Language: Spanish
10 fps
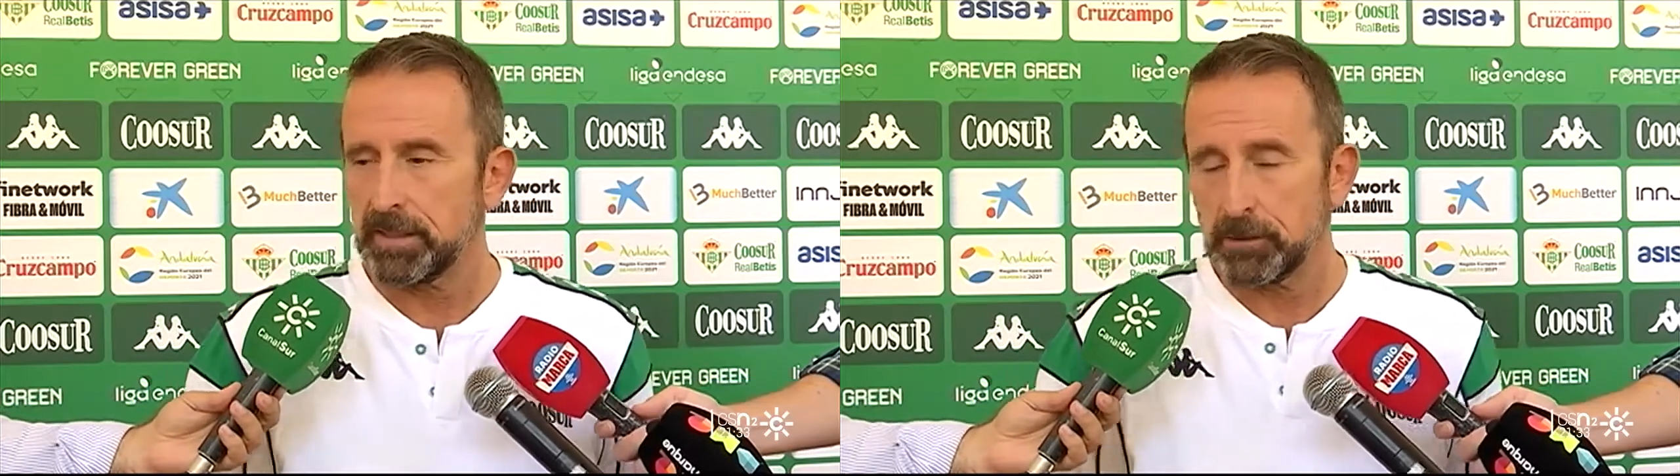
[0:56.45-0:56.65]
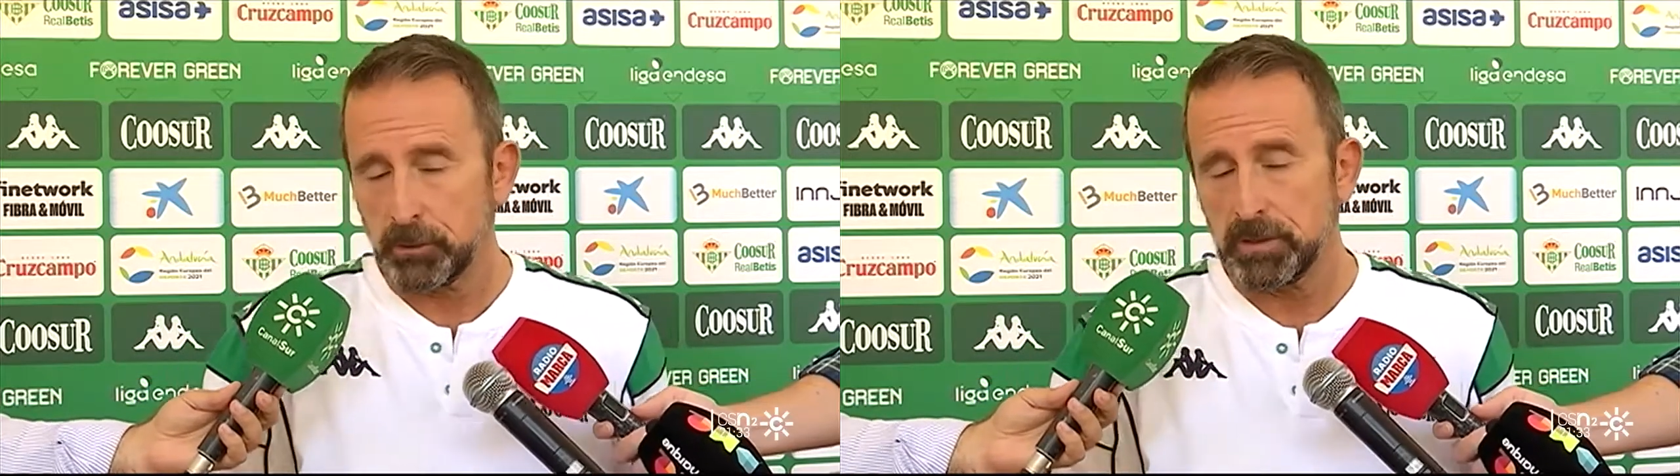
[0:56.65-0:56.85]

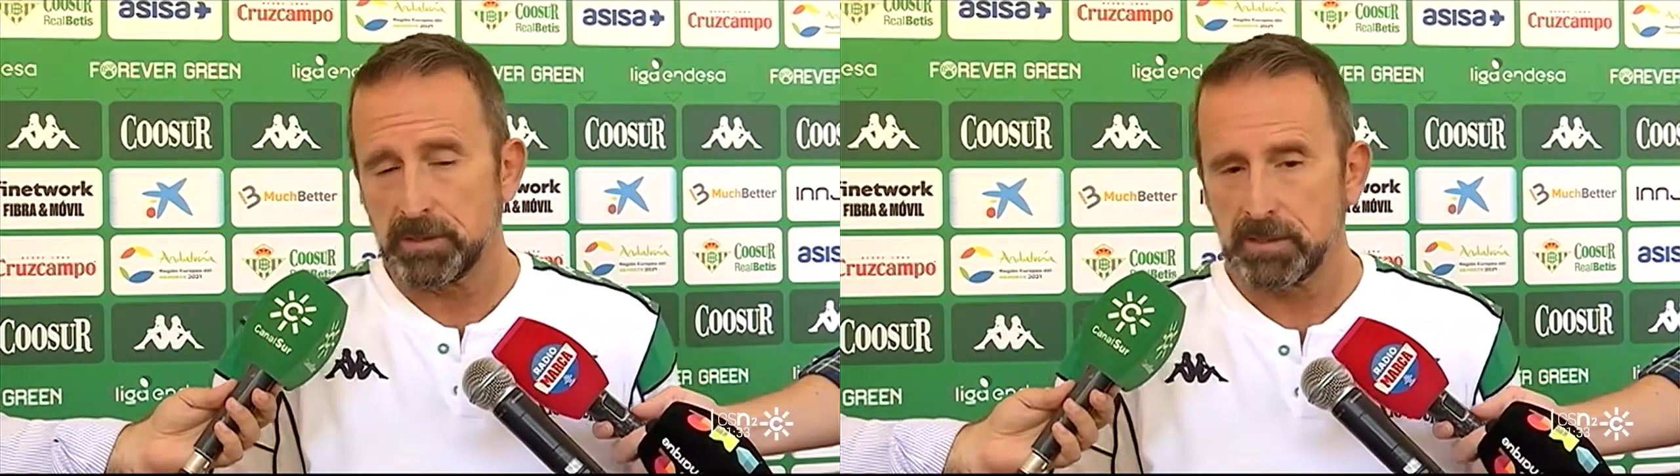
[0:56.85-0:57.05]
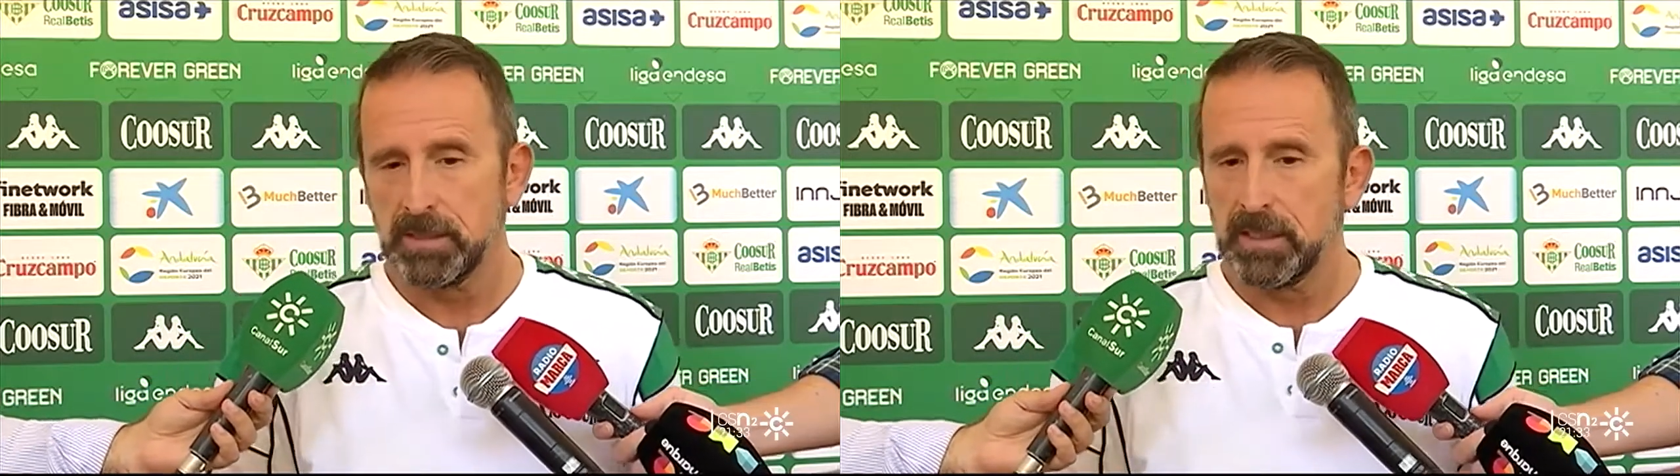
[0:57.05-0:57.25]

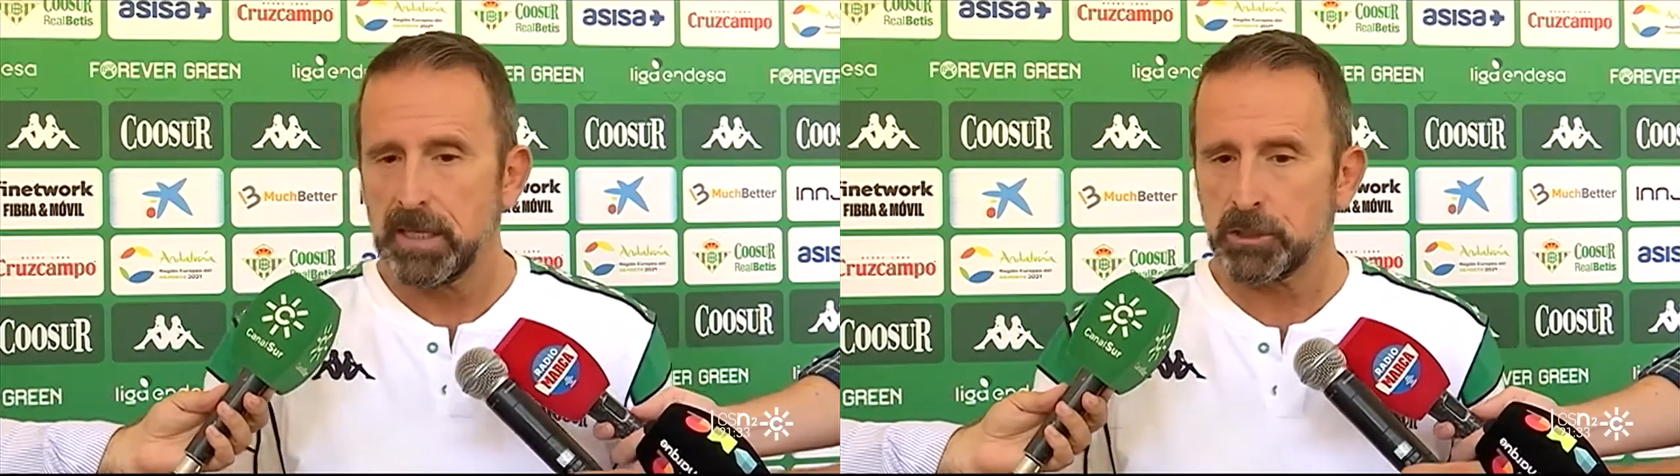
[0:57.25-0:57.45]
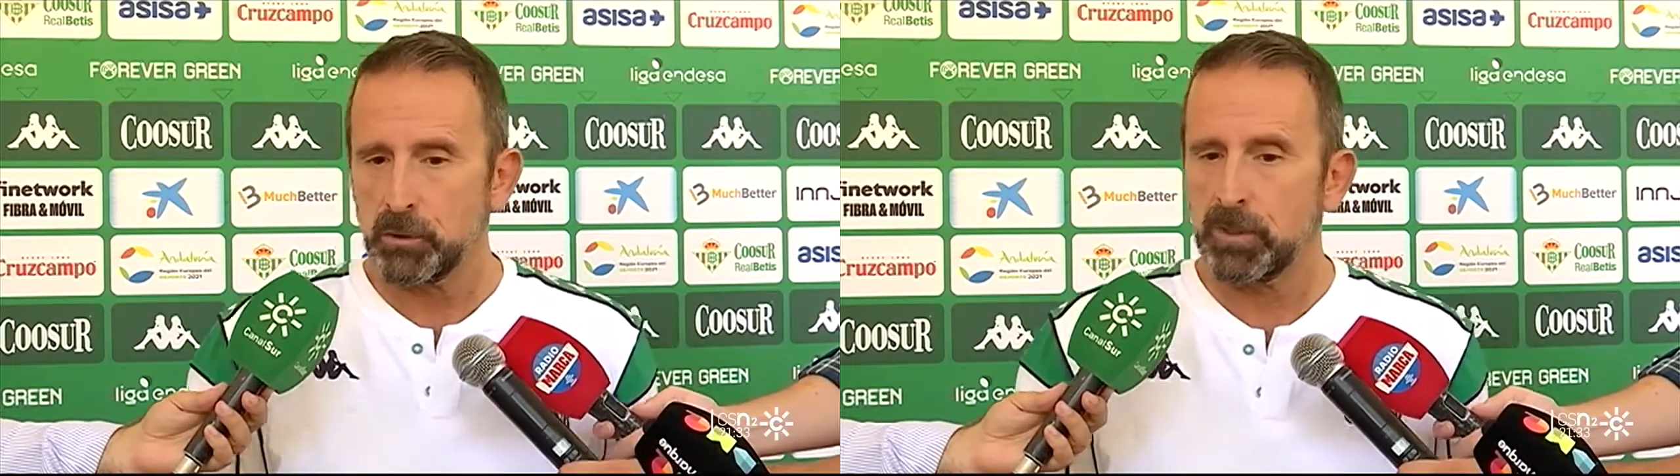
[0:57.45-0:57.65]
Entonces, ha
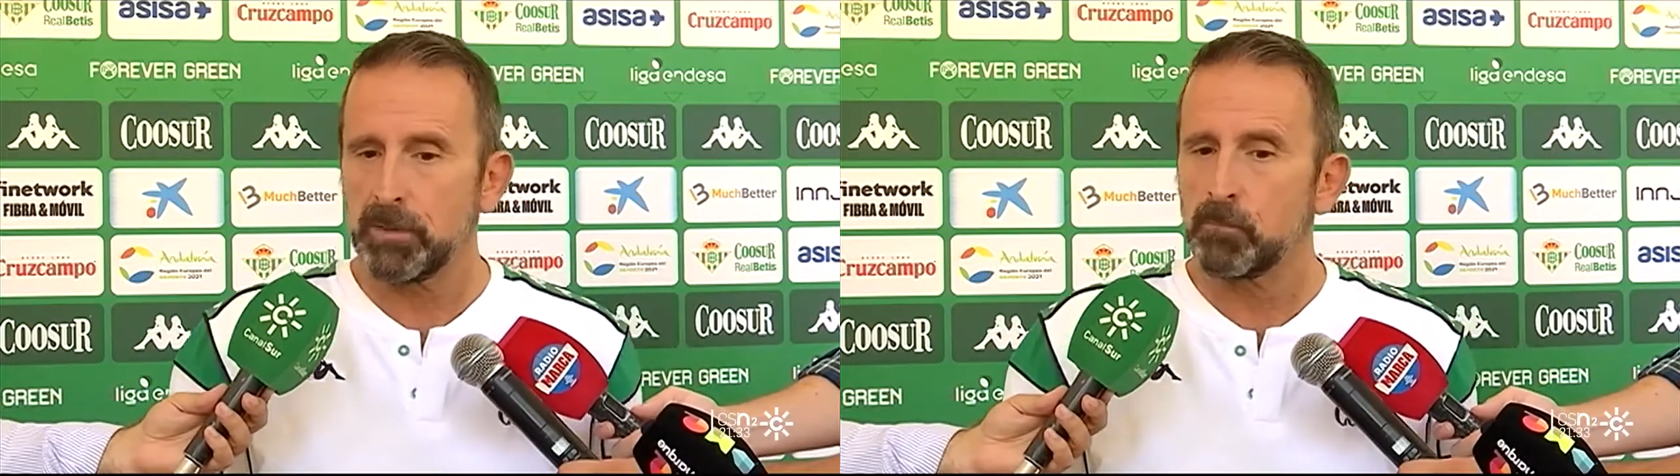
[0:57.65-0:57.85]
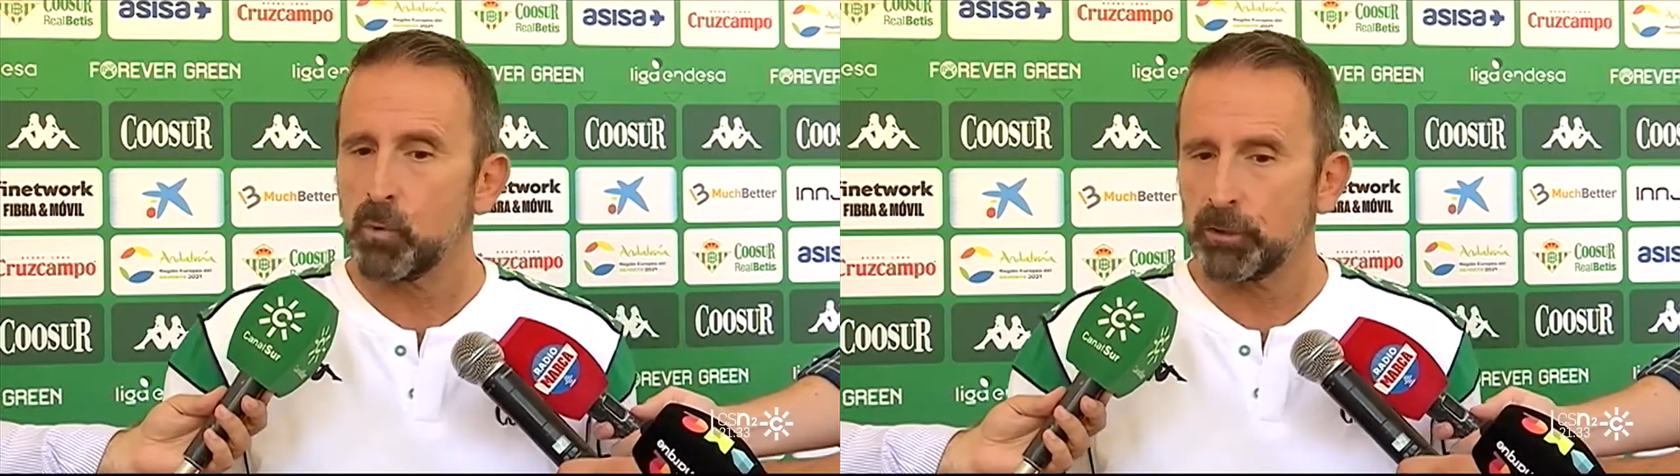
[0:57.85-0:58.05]
sido
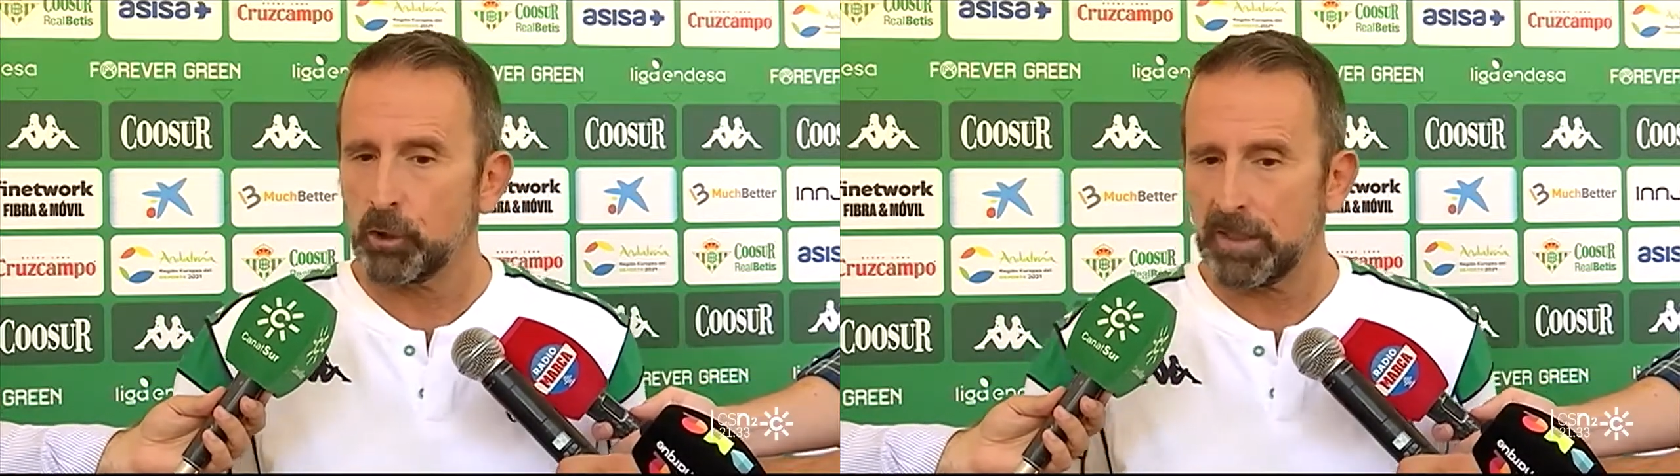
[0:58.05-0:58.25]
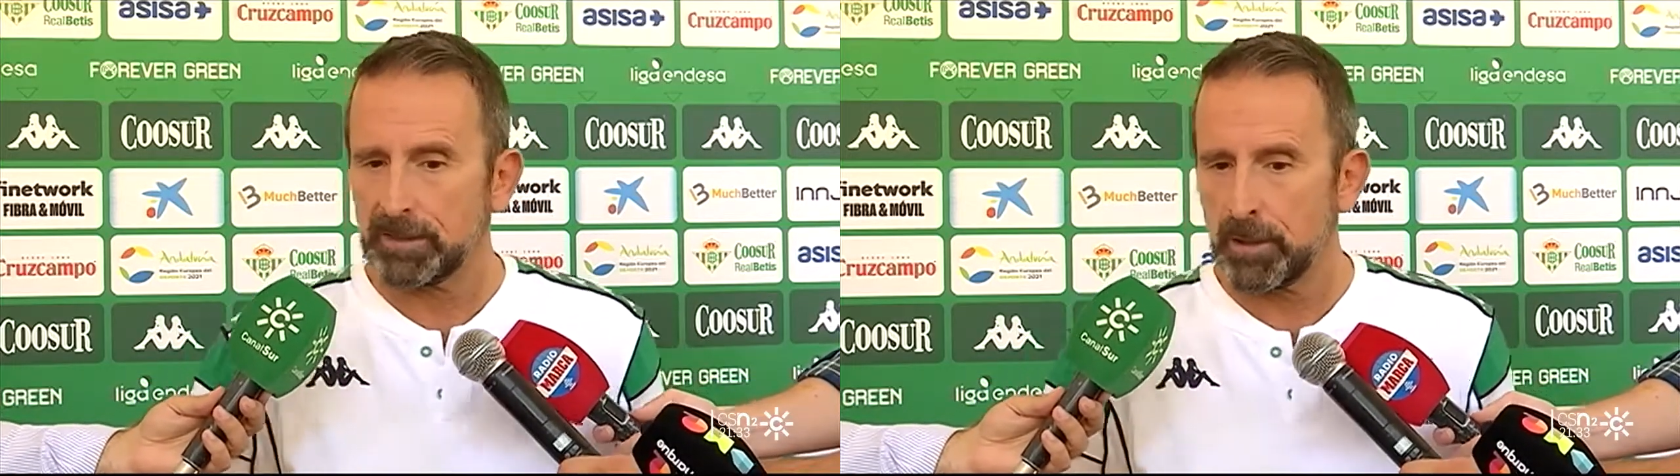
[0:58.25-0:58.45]
un buen
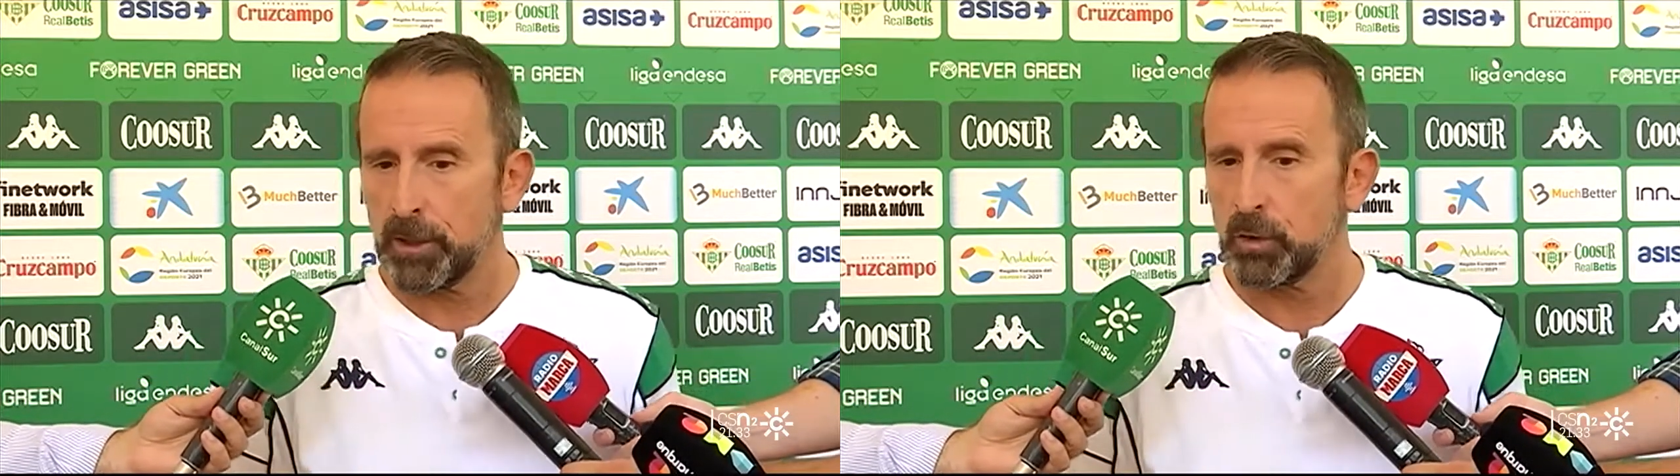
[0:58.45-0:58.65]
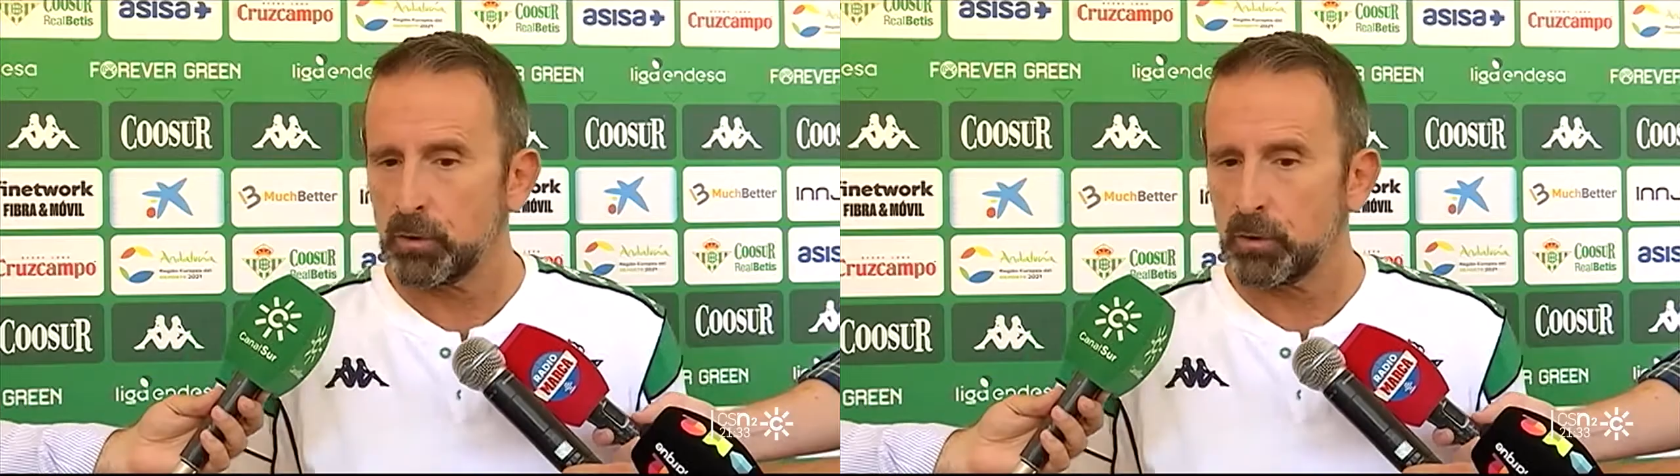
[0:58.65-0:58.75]
toque de atención,